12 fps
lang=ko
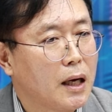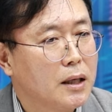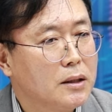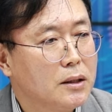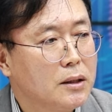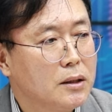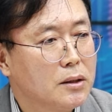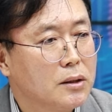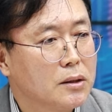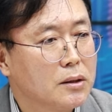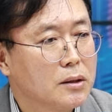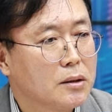
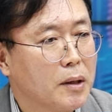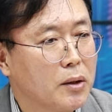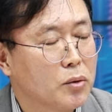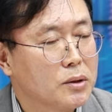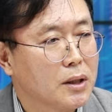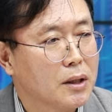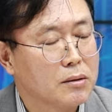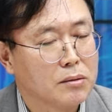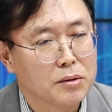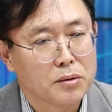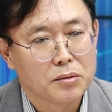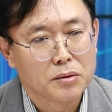IT 특히 반도체 같은
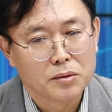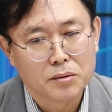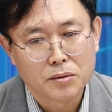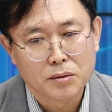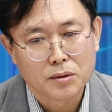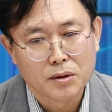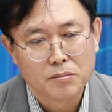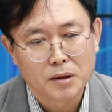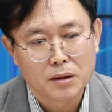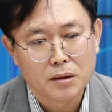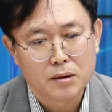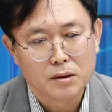경우는 어, 이런
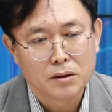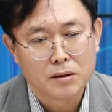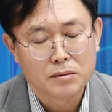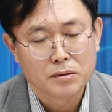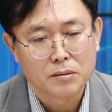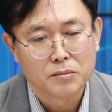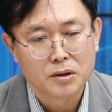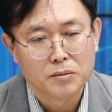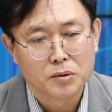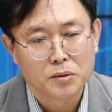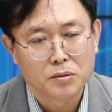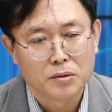말씀드리면 좀